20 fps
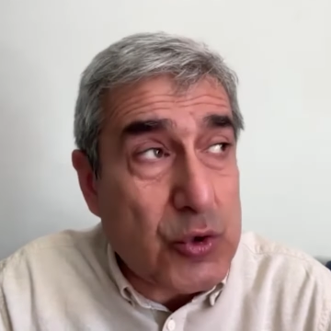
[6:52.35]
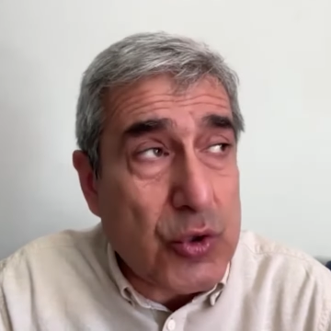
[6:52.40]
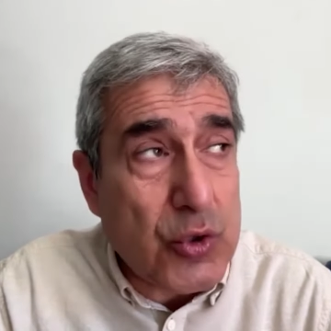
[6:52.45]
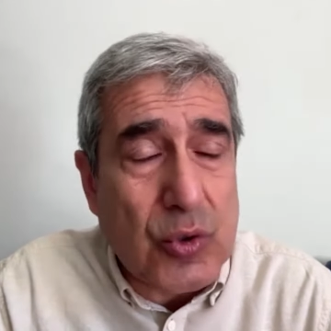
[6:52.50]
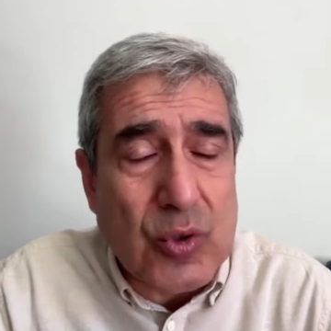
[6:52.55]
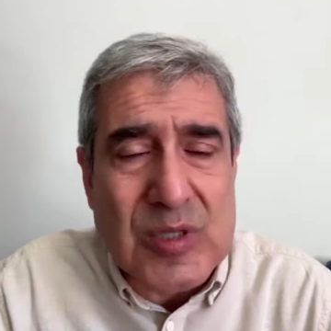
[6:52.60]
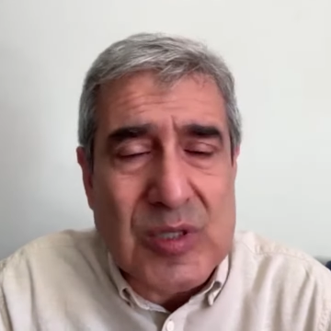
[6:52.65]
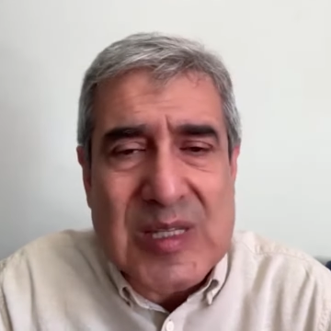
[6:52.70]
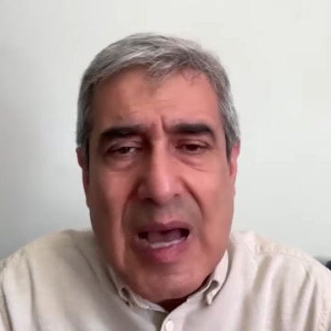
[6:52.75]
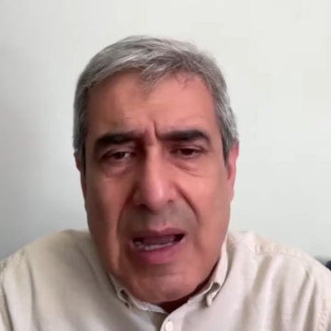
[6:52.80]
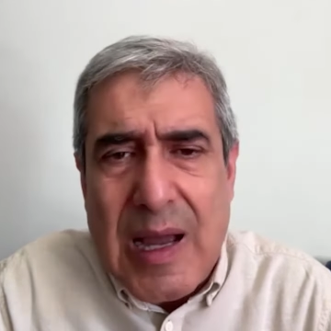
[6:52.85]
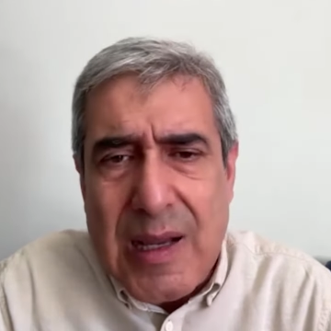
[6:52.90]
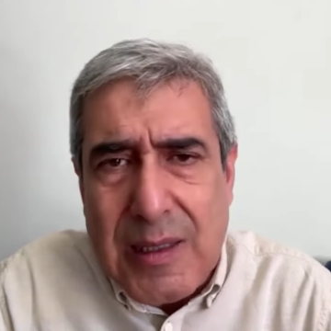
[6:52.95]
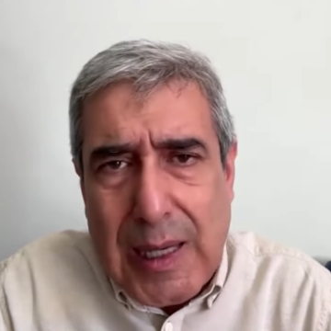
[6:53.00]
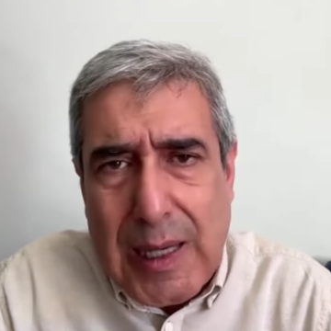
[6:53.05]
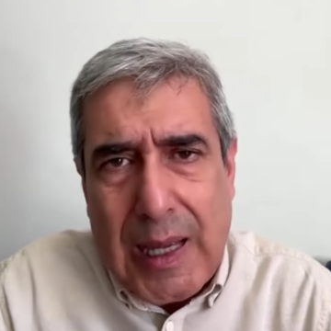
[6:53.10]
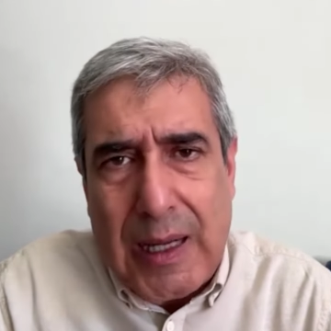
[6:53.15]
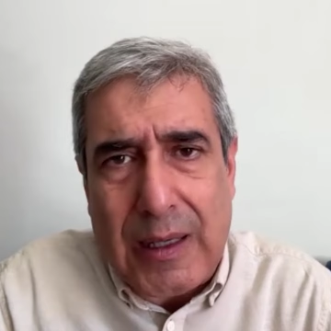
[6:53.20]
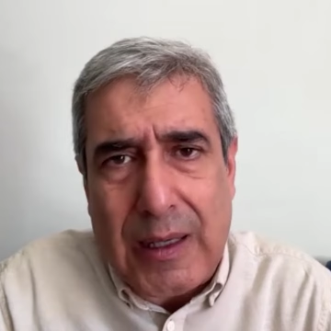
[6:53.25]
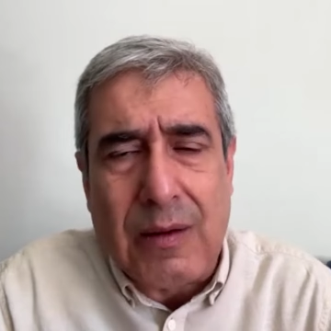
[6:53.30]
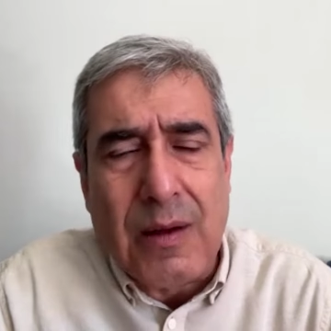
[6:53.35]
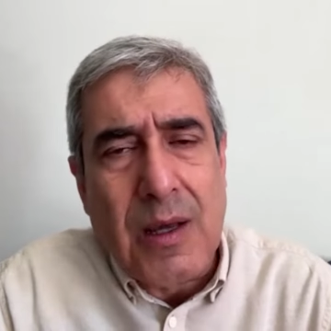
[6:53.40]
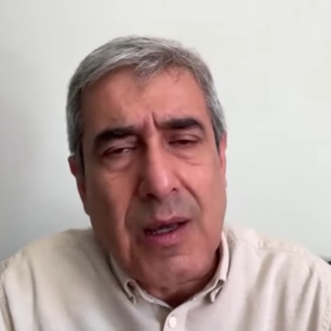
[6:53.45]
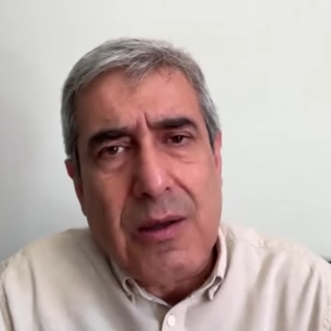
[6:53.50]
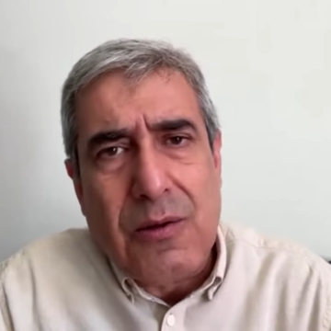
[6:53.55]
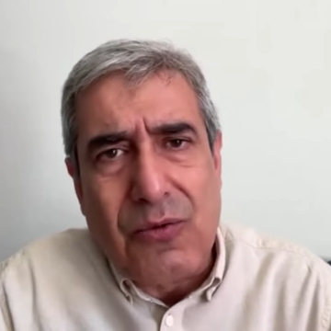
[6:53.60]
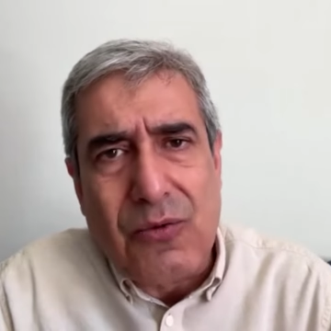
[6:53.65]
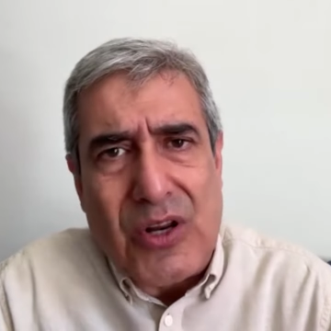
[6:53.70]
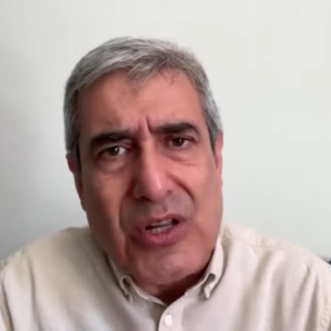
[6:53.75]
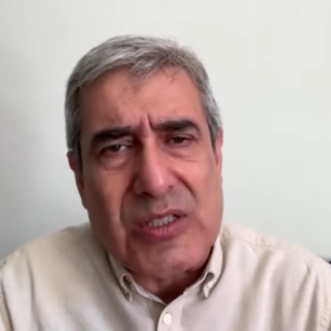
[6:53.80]
Çünkü zaten
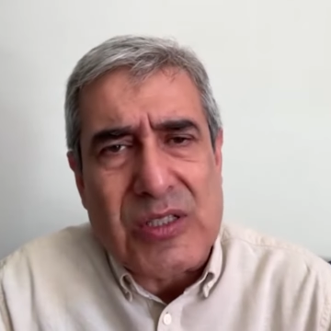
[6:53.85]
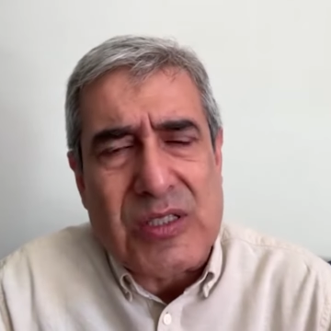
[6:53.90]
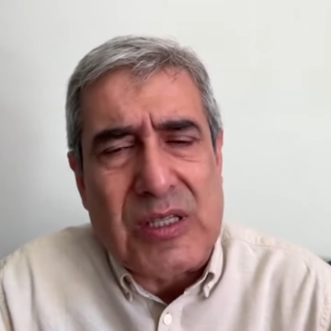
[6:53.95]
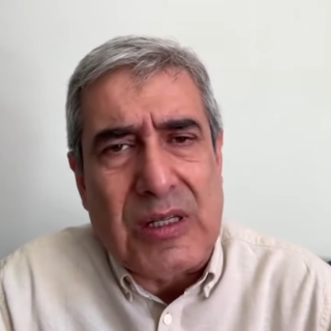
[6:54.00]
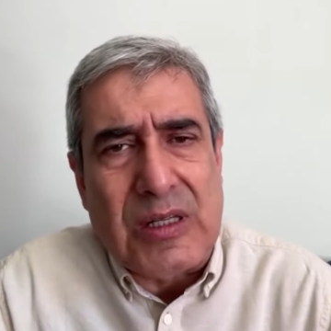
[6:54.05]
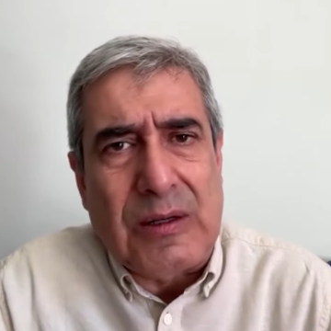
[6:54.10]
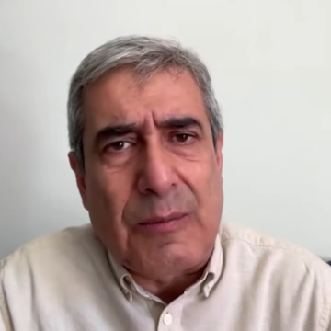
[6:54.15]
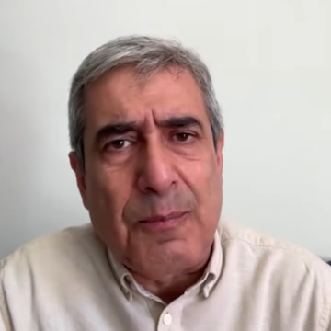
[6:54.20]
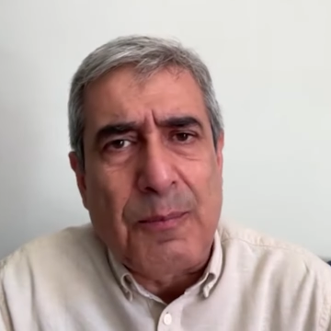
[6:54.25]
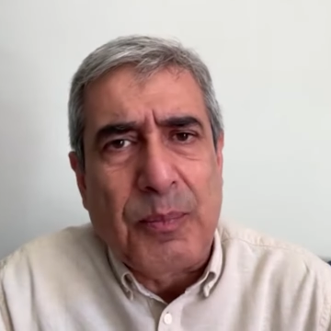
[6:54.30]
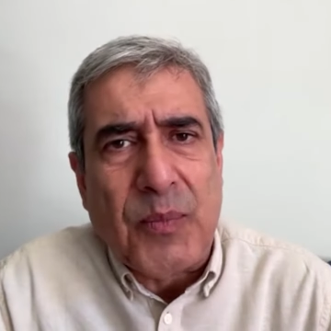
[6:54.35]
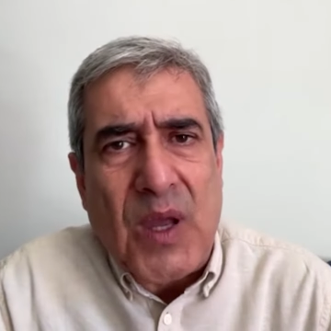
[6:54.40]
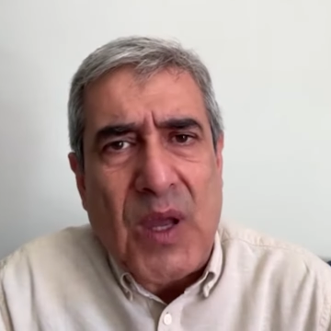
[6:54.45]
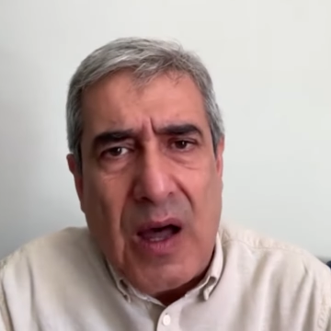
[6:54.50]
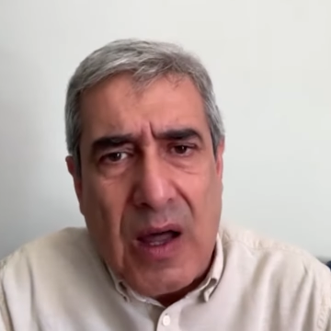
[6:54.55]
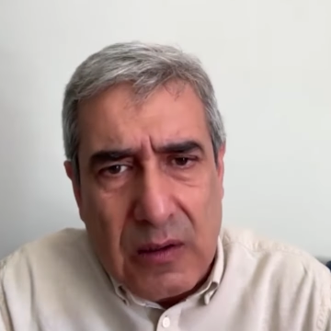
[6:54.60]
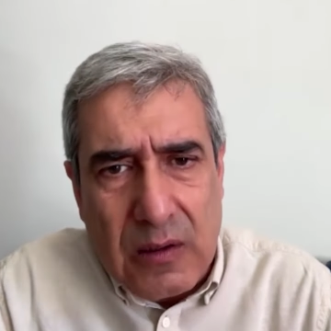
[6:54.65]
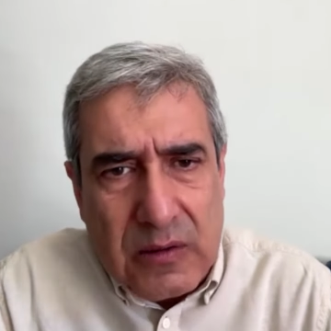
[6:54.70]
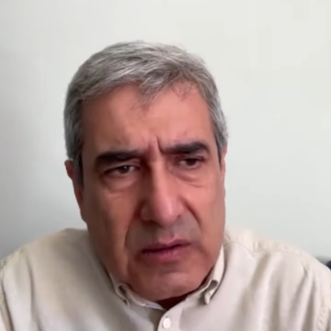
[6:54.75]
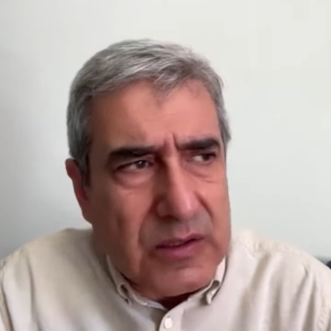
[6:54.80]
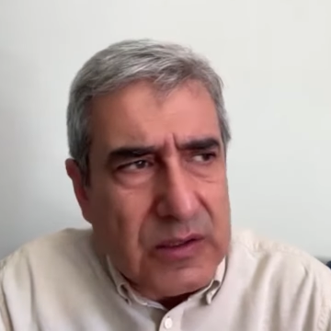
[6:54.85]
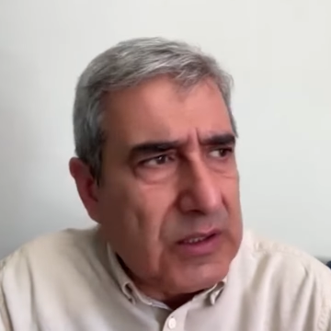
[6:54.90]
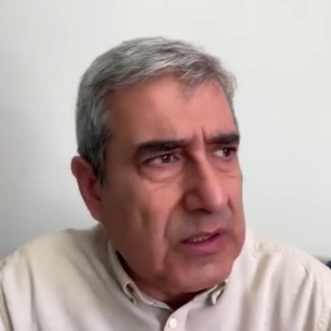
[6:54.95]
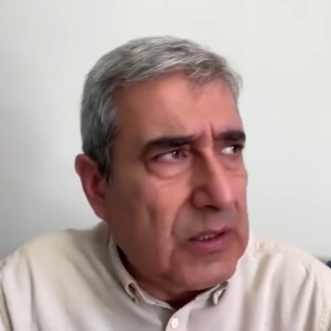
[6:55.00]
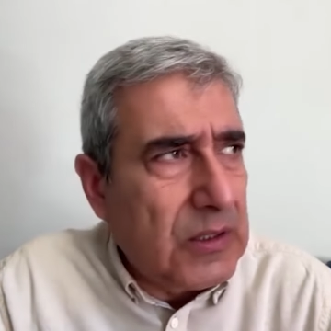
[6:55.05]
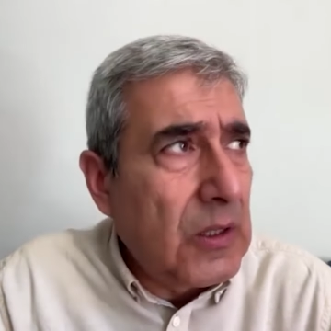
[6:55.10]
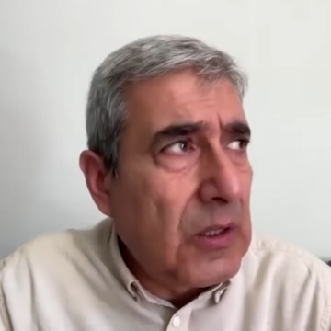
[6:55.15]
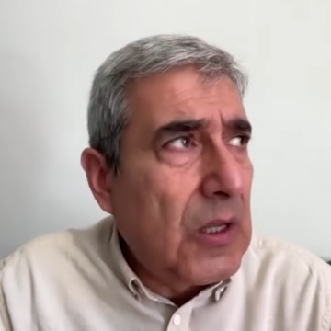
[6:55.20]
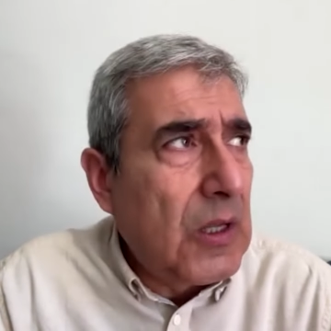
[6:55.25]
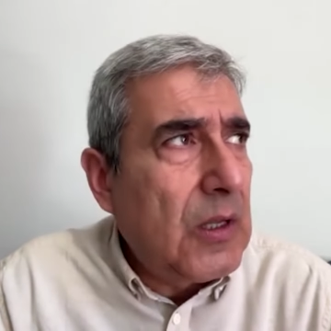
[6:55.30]
Filistin
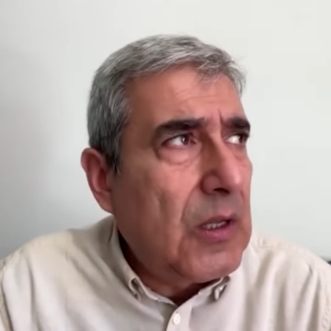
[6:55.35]
halkı